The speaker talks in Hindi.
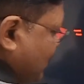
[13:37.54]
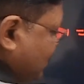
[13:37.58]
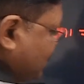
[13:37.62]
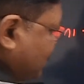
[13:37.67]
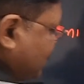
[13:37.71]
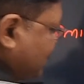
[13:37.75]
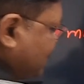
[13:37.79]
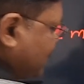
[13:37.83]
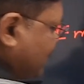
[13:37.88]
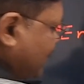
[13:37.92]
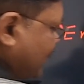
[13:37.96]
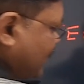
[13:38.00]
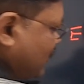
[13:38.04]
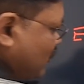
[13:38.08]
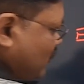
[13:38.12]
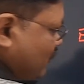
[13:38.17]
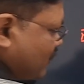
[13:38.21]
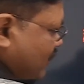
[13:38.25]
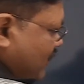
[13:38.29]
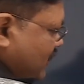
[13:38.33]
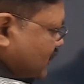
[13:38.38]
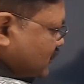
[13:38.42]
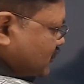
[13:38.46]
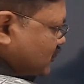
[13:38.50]
पाँच डिजिट है तो
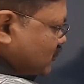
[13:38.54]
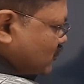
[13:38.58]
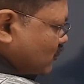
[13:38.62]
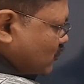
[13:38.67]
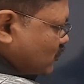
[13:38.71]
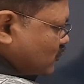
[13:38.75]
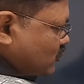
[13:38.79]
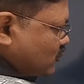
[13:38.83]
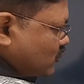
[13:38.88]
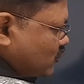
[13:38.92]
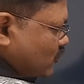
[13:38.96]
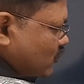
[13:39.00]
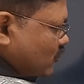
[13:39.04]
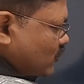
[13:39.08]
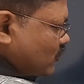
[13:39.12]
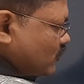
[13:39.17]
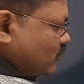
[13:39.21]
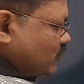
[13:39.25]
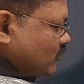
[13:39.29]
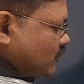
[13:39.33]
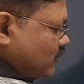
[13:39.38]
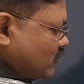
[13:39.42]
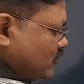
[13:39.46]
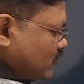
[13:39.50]
पाँच जीरो को छोड़
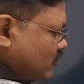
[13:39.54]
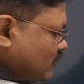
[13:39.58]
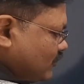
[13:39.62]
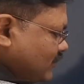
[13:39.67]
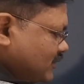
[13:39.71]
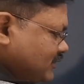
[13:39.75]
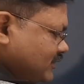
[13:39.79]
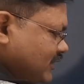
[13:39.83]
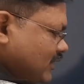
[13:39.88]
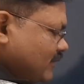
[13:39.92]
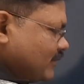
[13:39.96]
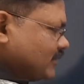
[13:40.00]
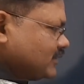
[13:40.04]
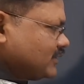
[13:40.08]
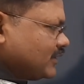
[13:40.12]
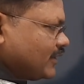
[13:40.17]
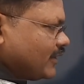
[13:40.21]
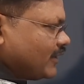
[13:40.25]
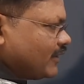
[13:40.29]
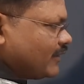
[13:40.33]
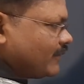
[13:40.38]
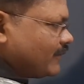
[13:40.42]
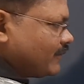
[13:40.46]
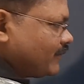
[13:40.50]
दो तो बस यही
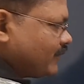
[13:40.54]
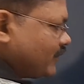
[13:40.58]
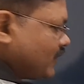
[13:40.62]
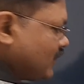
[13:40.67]
बचेगा